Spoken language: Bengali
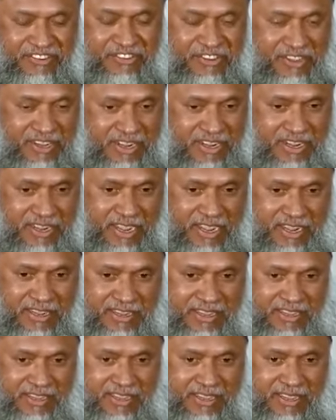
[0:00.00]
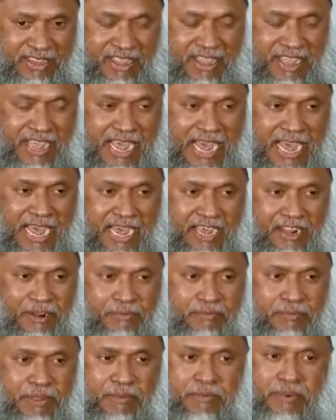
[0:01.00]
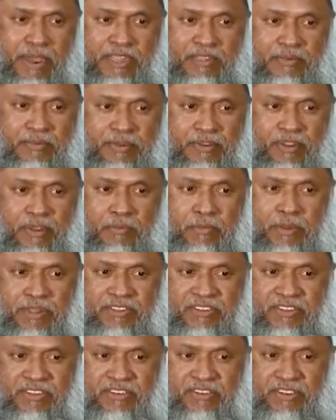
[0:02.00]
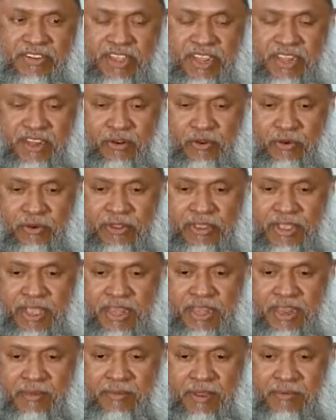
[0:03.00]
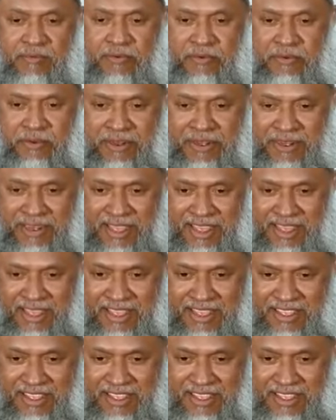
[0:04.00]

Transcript: সেরেককারী আর বিবাদ বিসম্বাদ সৃষ্টিকারী লোককে আল্লাহ মাফ করেন না